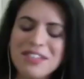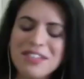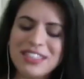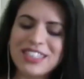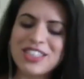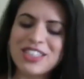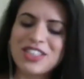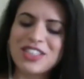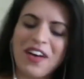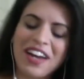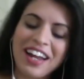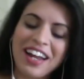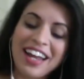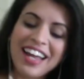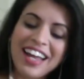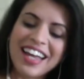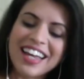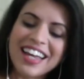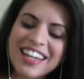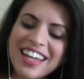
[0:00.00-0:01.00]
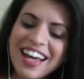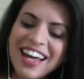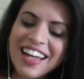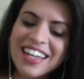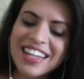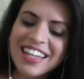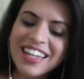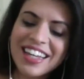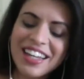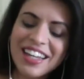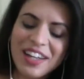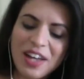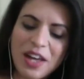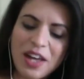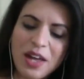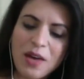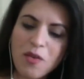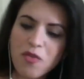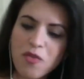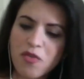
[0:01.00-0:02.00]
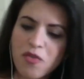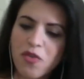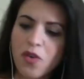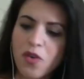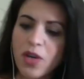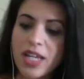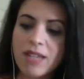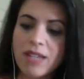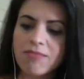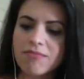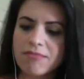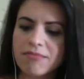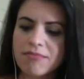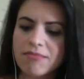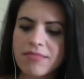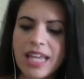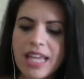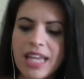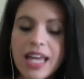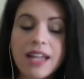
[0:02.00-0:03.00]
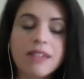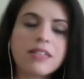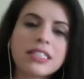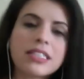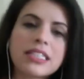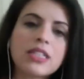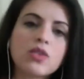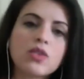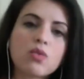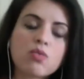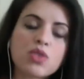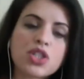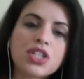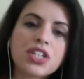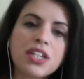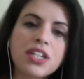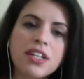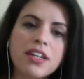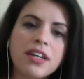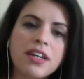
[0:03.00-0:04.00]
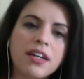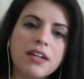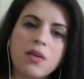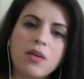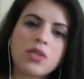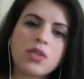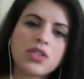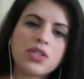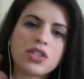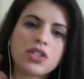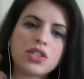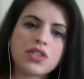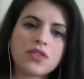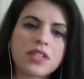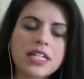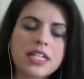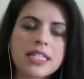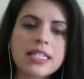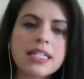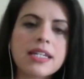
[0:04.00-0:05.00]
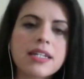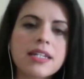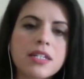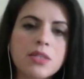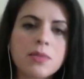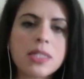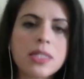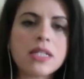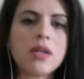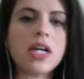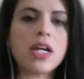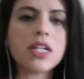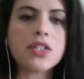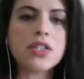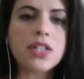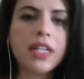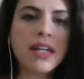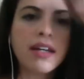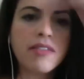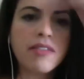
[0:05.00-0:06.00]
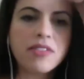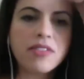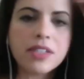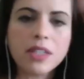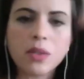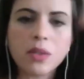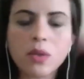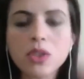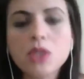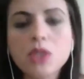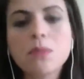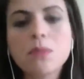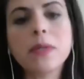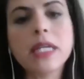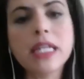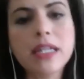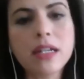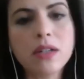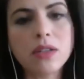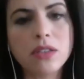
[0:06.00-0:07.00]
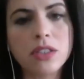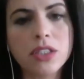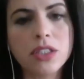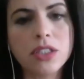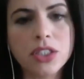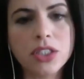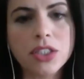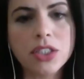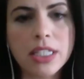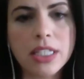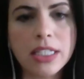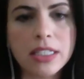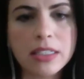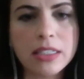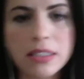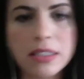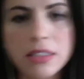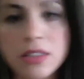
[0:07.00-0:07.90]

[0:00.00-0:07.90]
história. E aí eu fui, né? Assim, não tinha condições financeiras, mas eu acho que a vida conspira quando a gente tem esse